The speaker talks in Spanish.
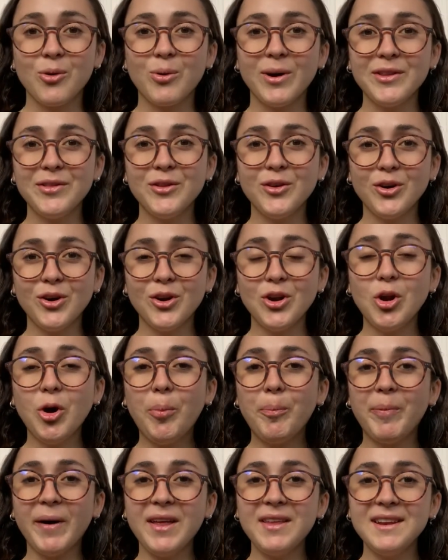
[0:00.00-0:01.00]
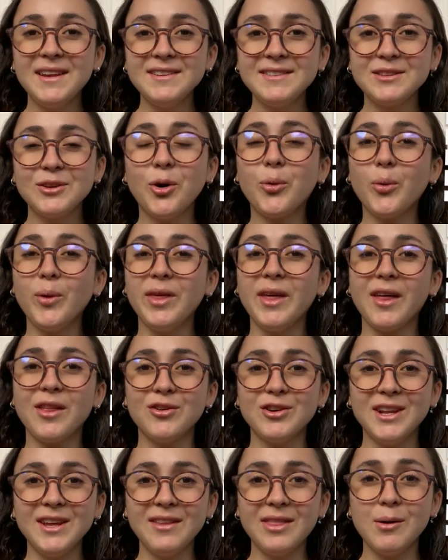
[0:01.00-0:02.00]
Cuando los padres o
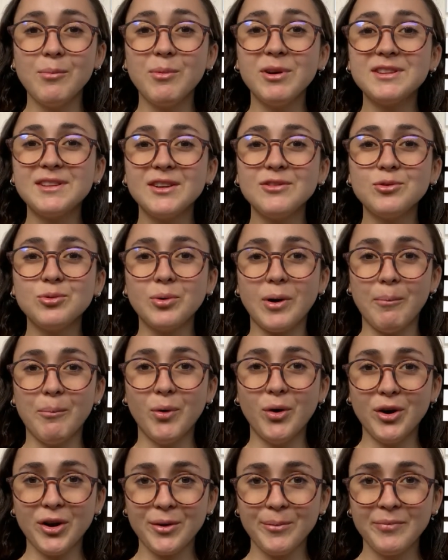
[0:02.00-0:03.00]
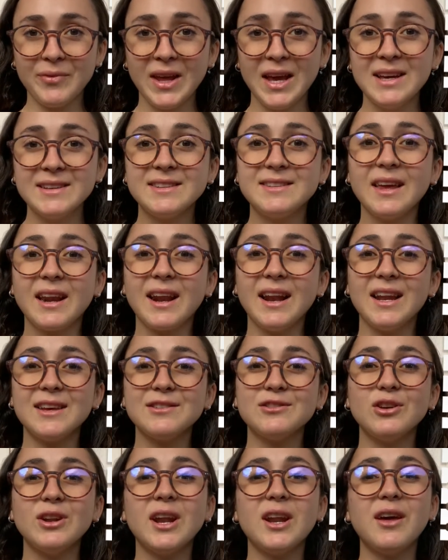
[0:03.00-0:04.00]
cuidadores demuestran su amor, se
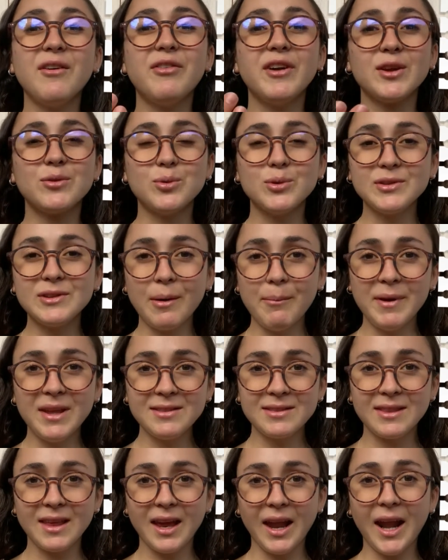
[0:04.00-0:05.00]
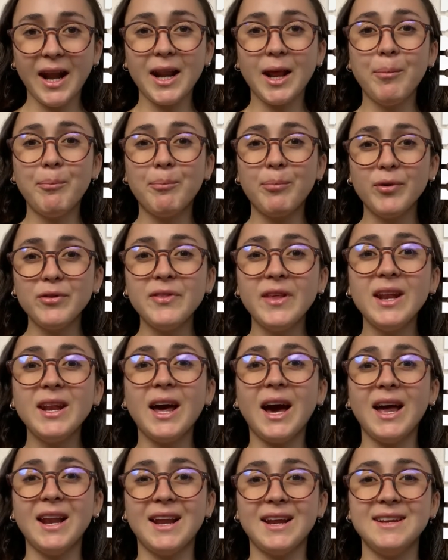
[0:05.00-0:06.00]
relacionan afectuosamente y
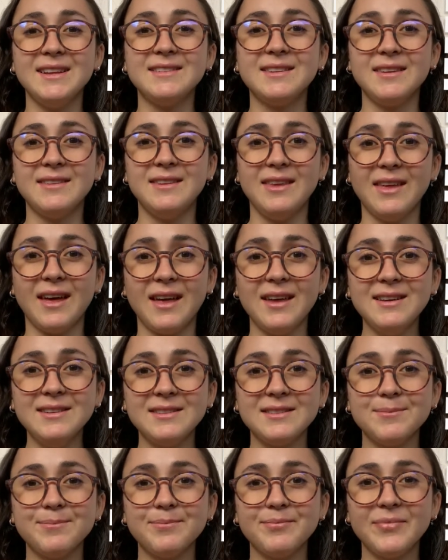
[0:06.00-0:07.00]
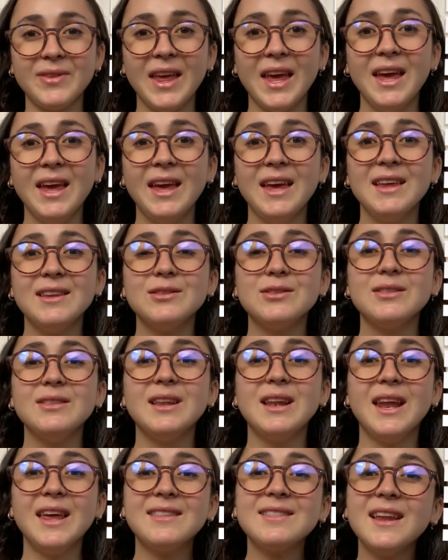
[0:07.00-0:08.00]
responden a las necesidades,
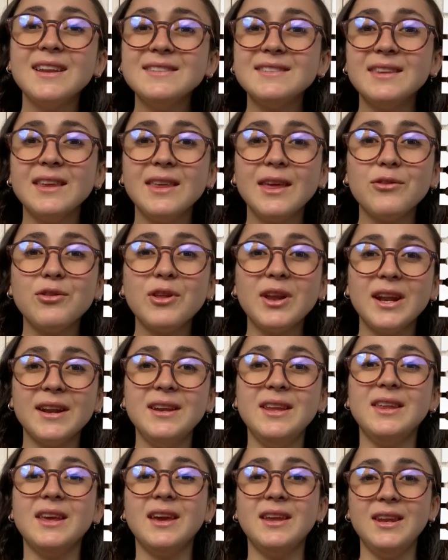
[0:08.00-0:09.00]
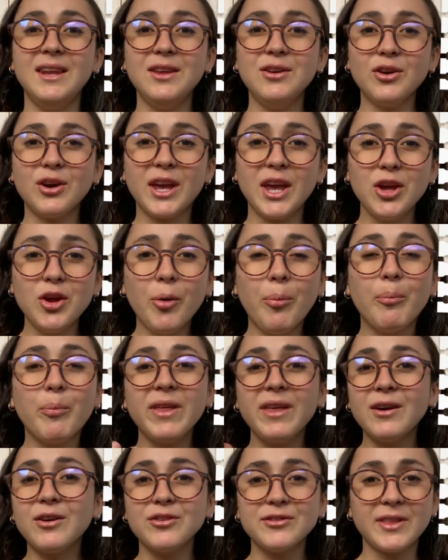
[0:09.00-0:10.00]
le están enseñando a las niñas y niños que ellos
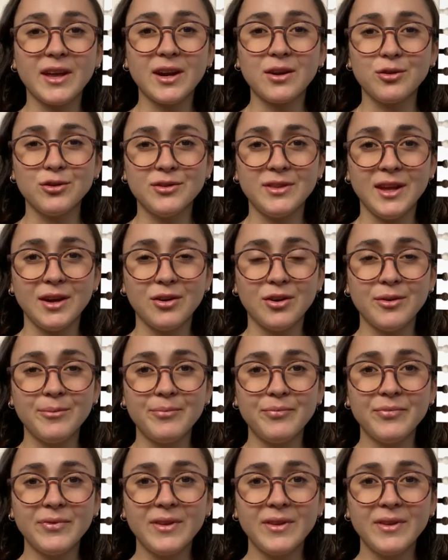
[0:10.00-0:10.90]
pueden contar contigo.